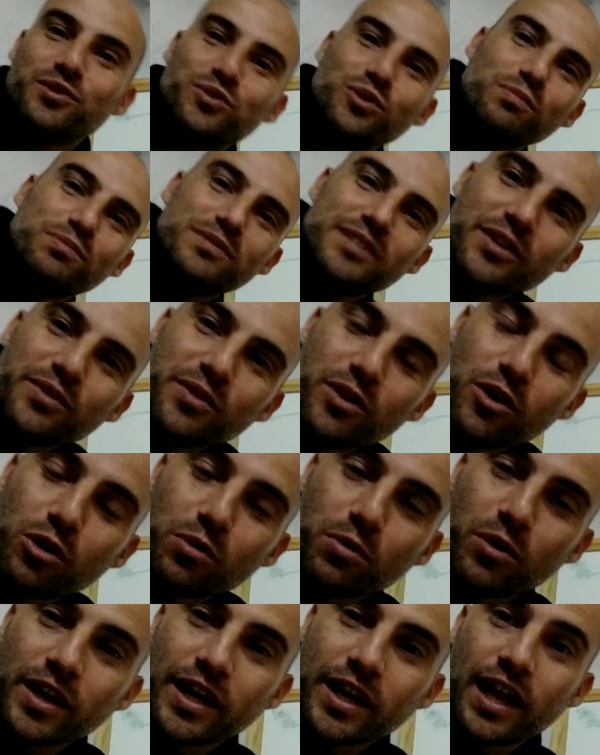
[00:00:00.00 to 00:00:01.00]
YouTube, Pseudo
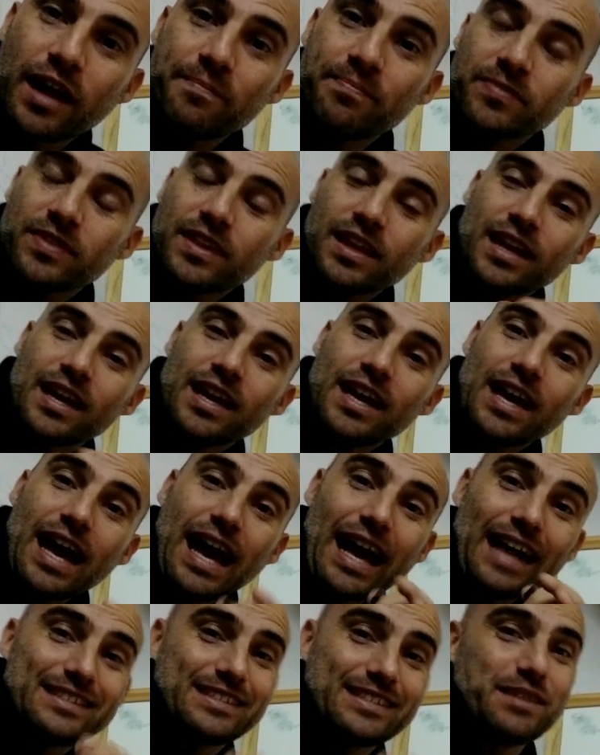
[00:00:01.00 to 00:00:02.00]
Urbonera.
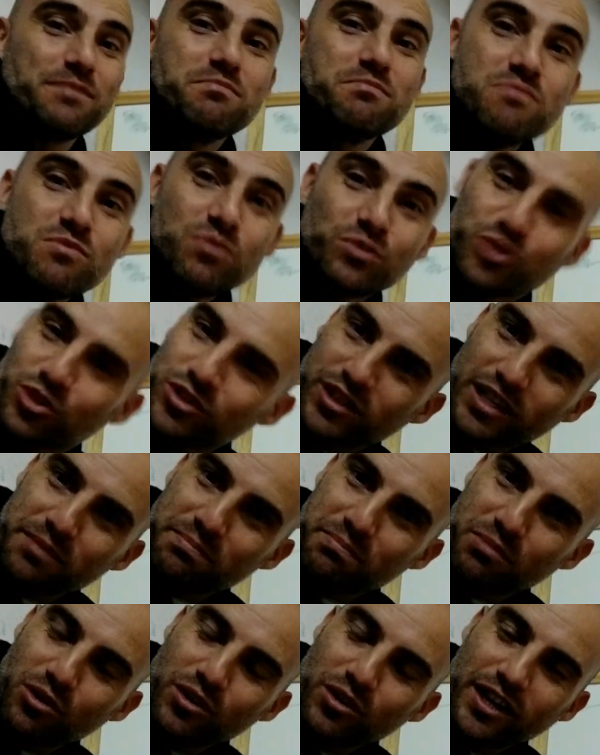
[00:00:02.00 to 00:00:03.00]
Hace mucho
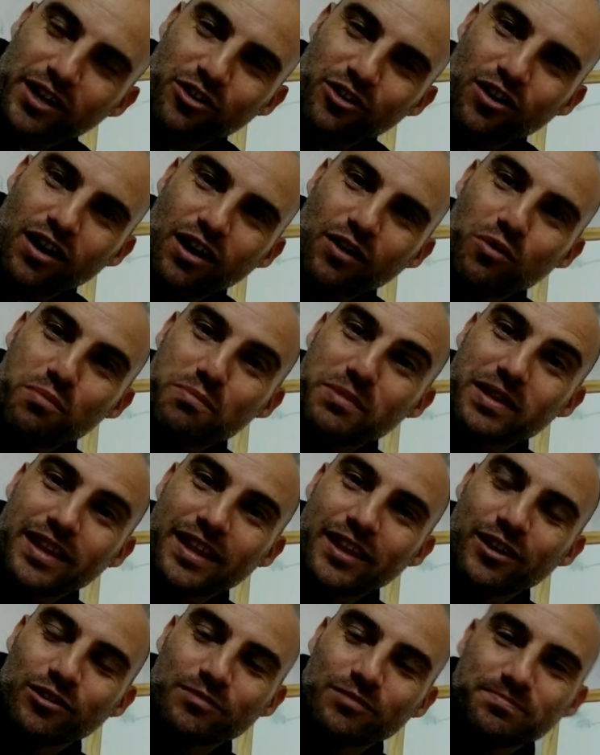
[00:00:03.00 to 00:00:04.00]
tiempo que no hago un
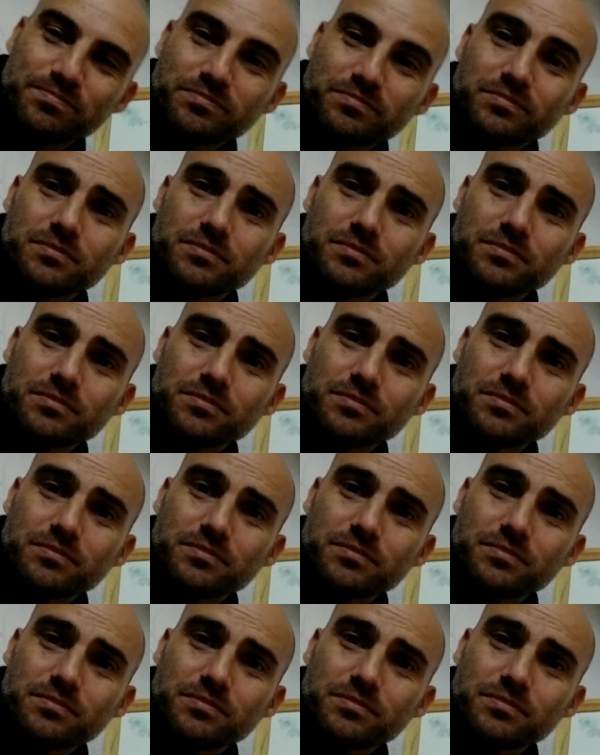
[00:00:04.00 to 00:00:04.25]
video.